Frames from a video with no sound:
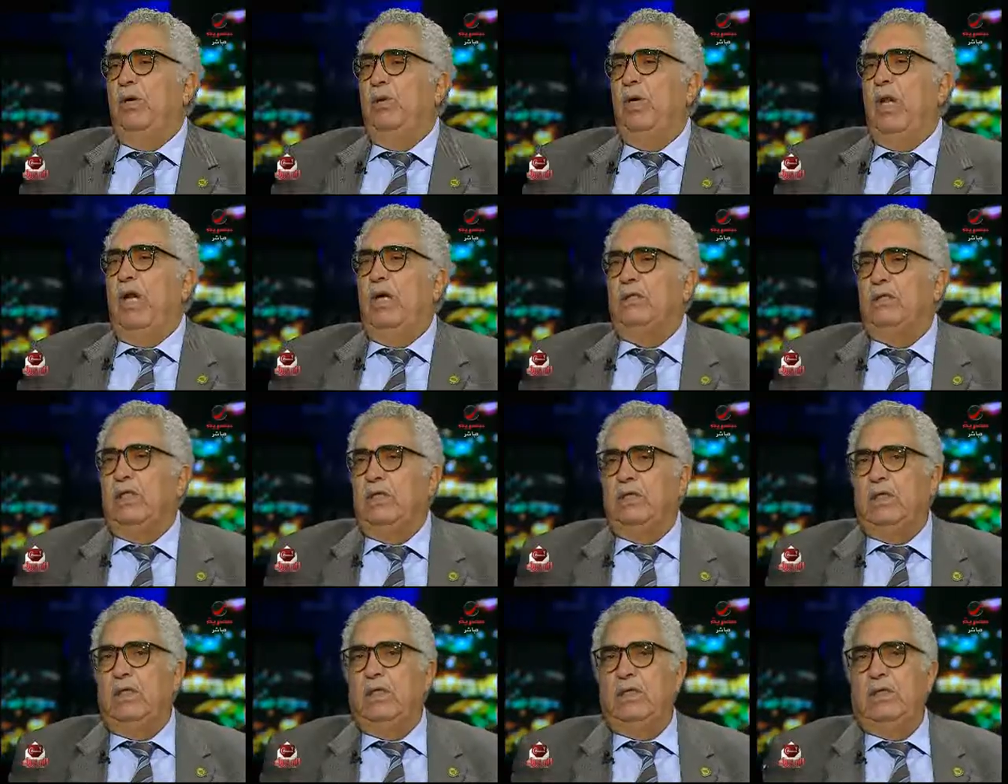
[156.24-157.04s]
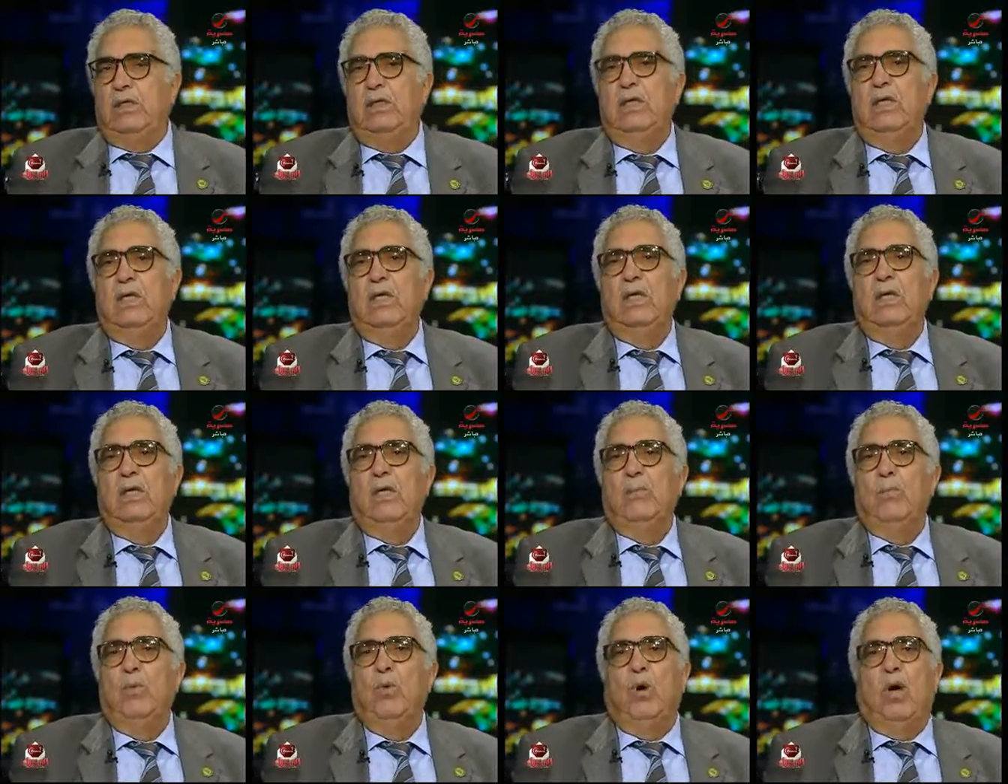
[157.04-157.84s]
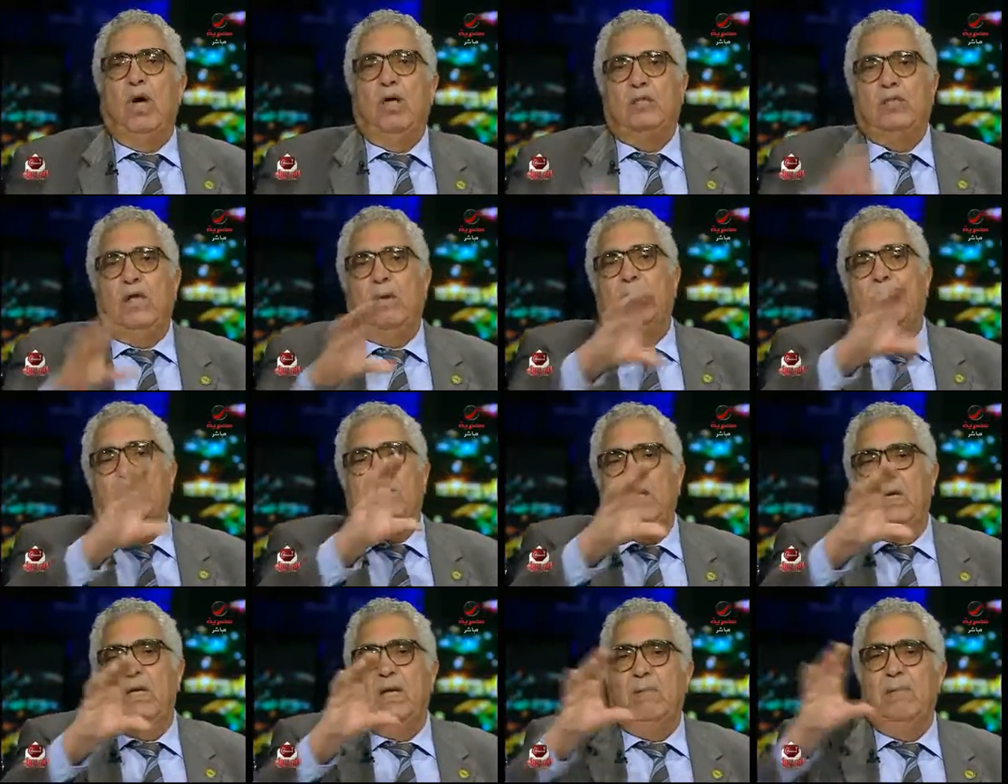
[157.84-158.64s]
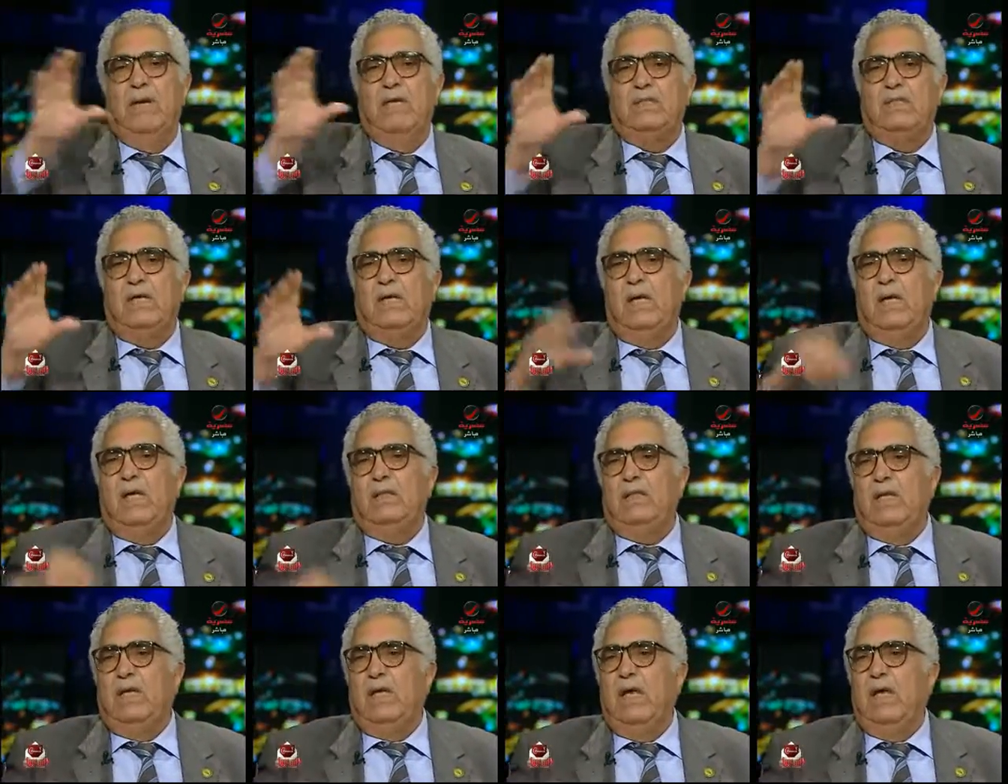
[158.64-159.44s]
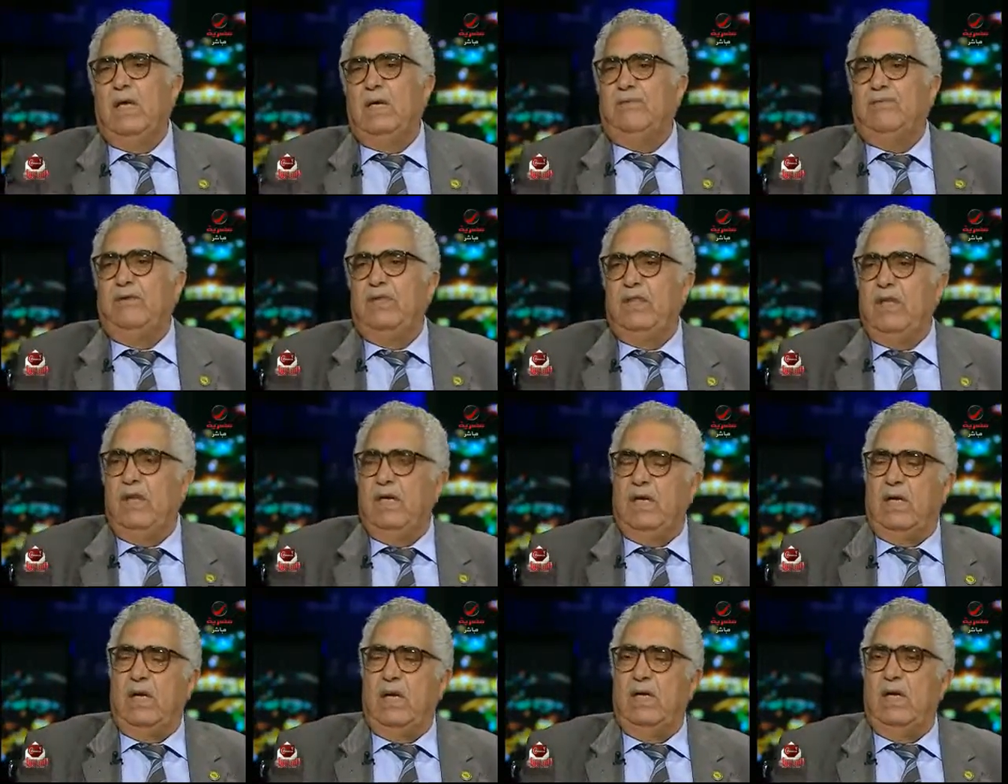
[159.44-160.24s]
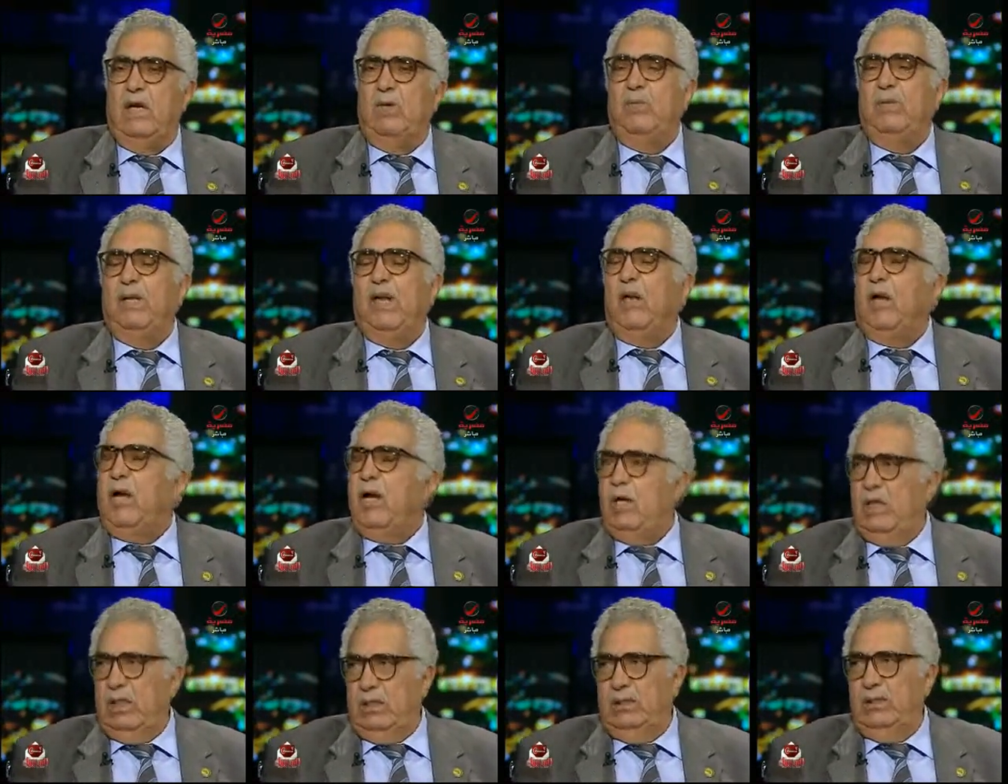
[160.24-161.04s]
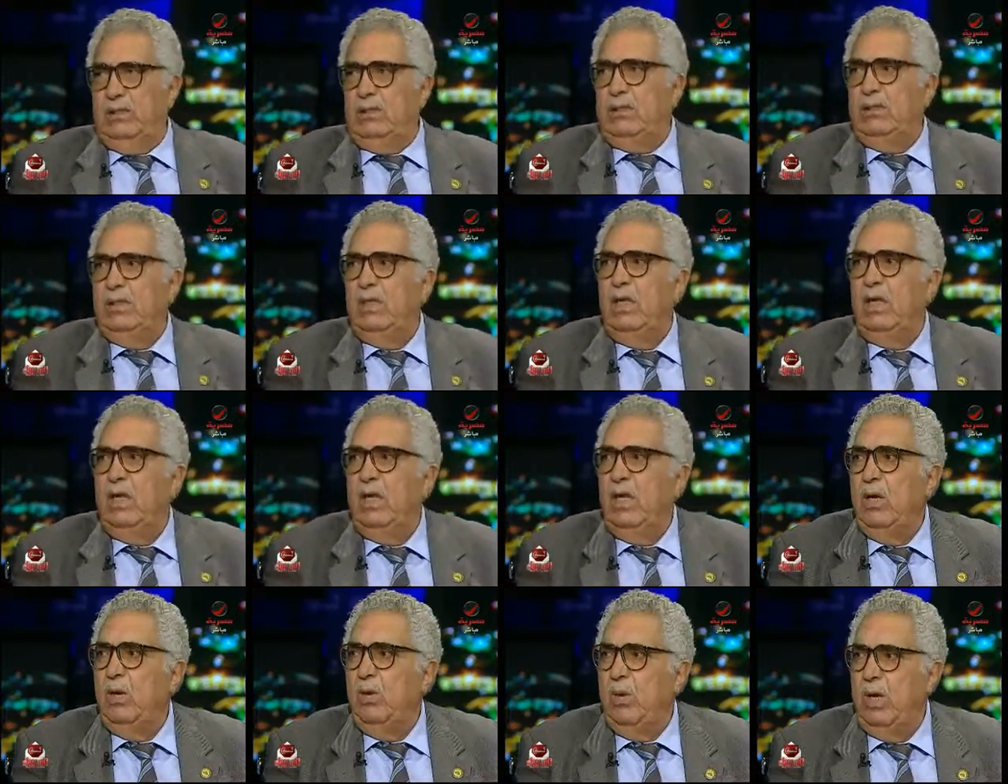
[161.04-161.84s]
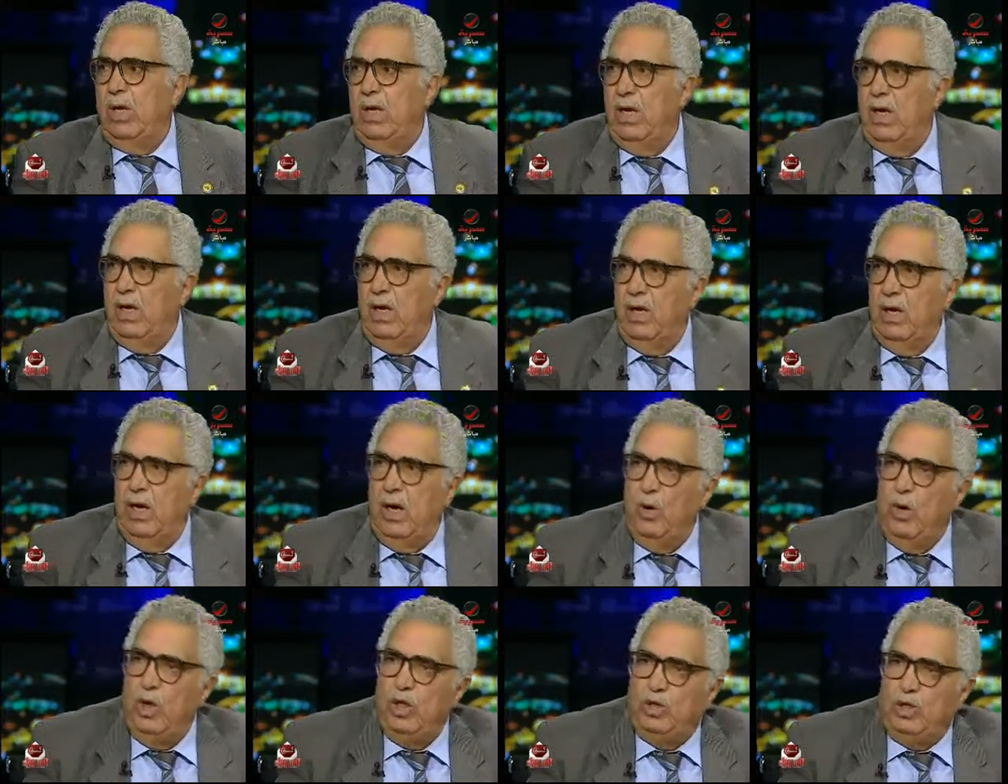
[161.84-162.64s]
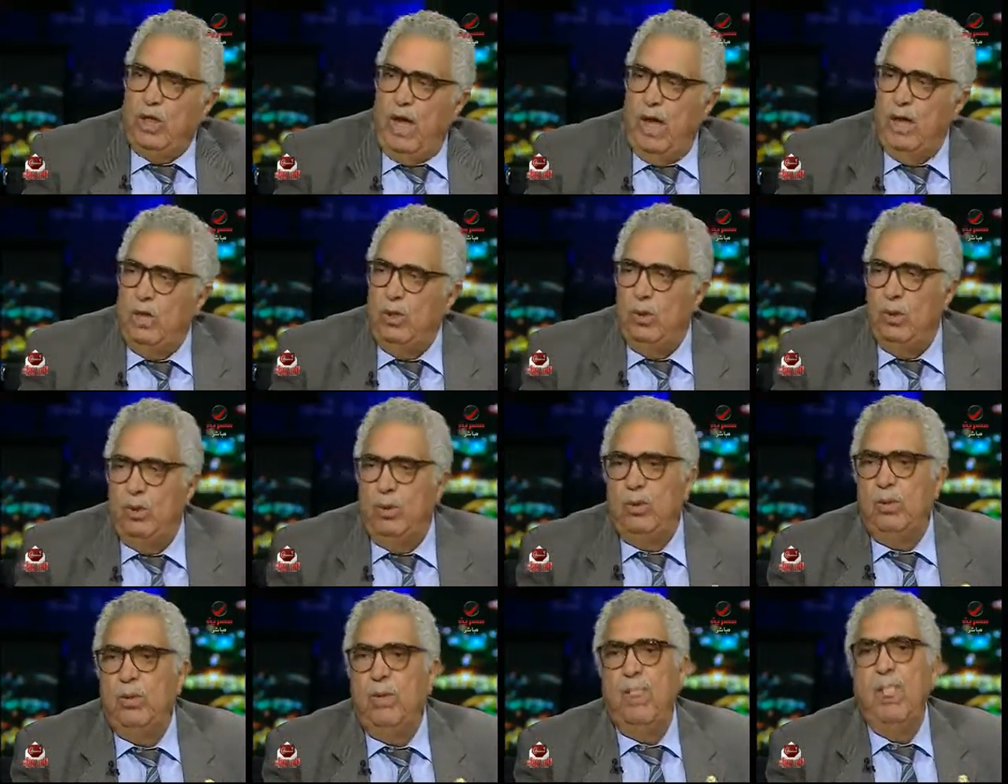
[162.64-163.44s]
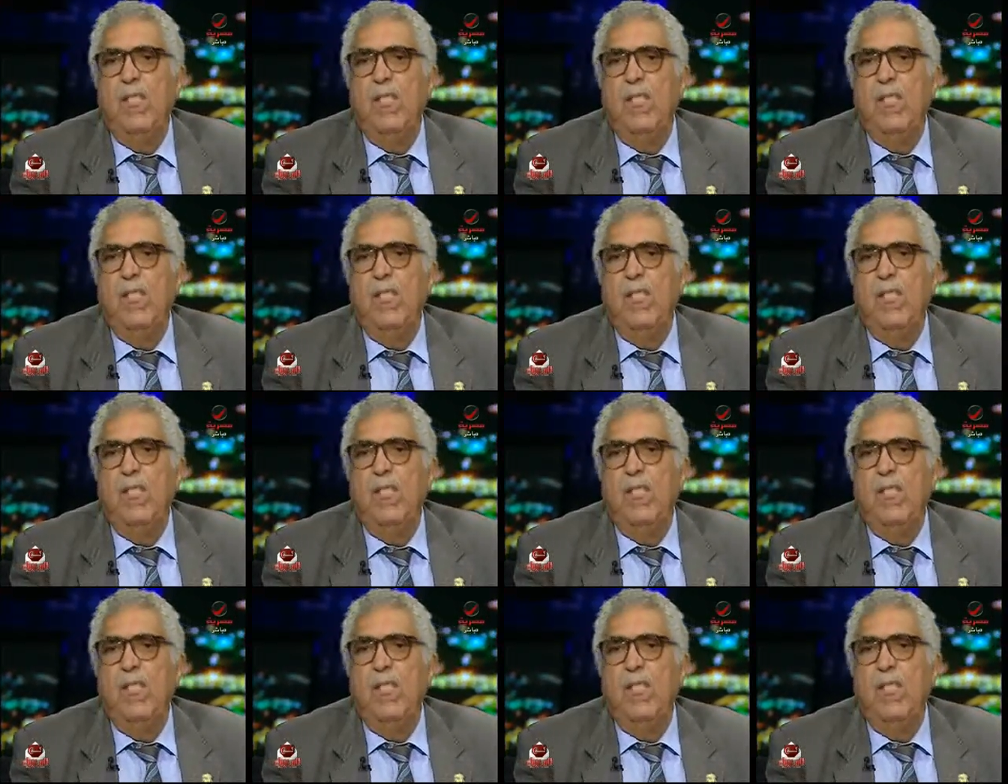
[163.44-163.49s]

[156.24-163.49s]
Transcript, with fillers: بقول لحضرتك مخاطبه النماذج التي كانت في ذلك اليوم الخالد ايوه وانا قلت عنه